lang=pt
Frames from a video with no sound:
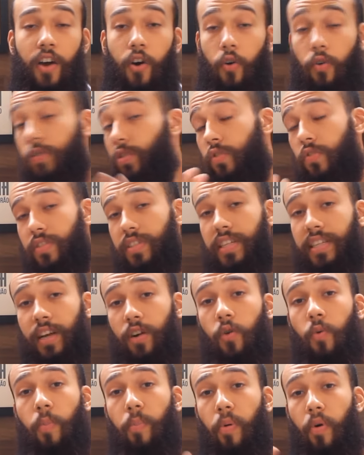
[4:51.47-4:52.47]
ou se você
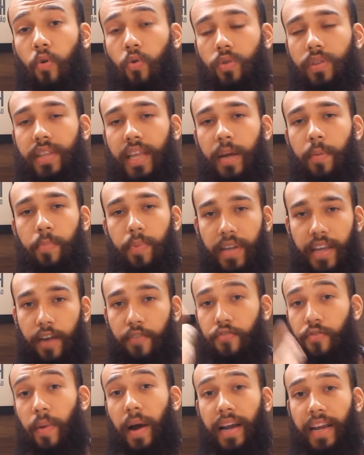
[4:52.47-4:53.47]
tá com pouco tempo e
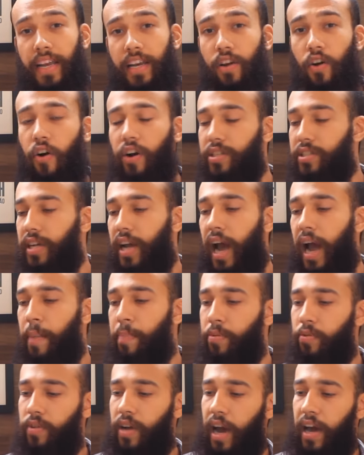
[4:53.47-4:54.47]
quer fumar aquele roche
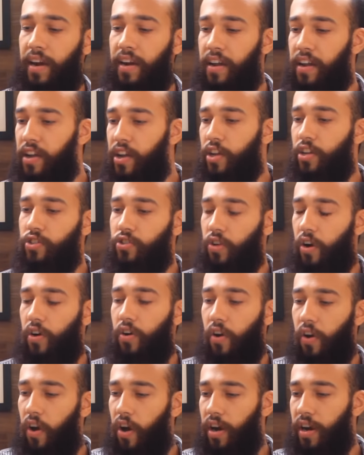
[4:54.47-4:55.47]
rápido, cara, só
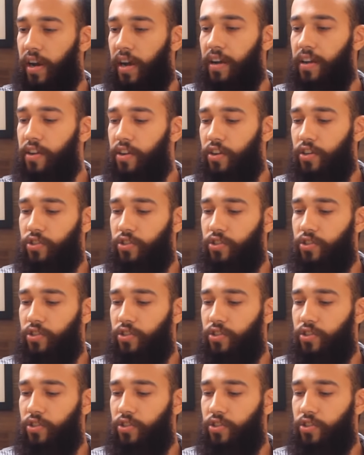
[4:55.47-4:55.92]
coloca,